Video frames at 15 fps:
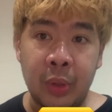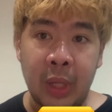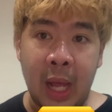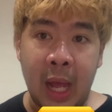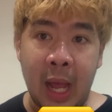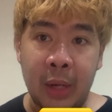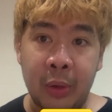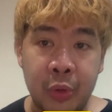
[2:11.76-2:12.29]
อา
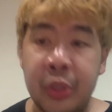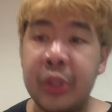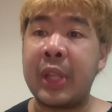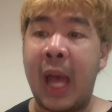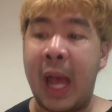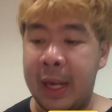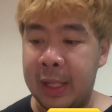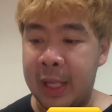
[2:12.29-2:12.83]
คุชตา
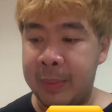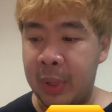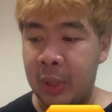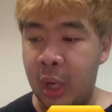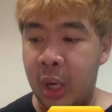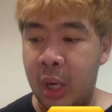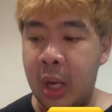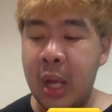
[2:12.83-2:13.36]
นะครับแล้ว
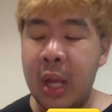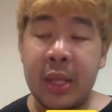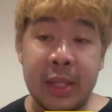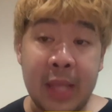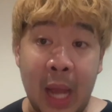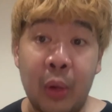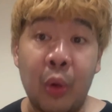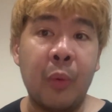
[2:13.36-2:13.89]
ก็
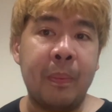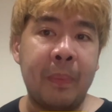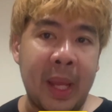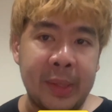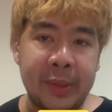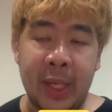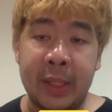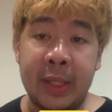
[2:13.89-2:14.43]
ยาคุปเป
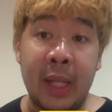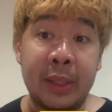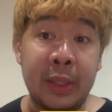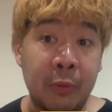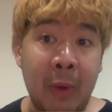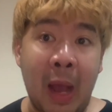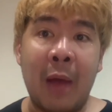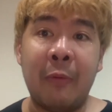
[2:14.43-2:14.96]
เซกเนี่ยถือ
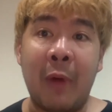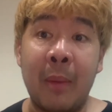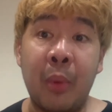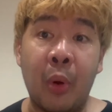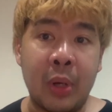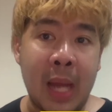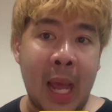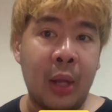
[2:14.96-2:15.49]
ว่าหวังผ
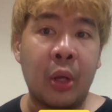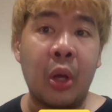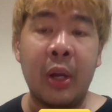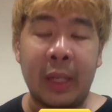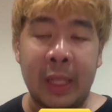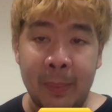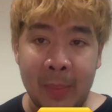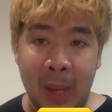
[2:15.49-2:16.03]
ลได้แล้วก็
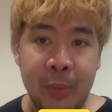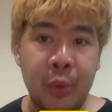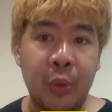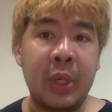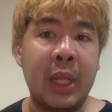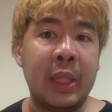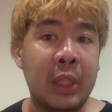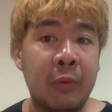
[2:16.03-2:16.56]
เกมรับชุด
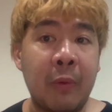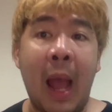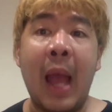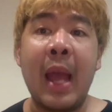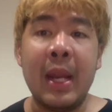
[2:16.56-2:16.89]
นี้ถือว่า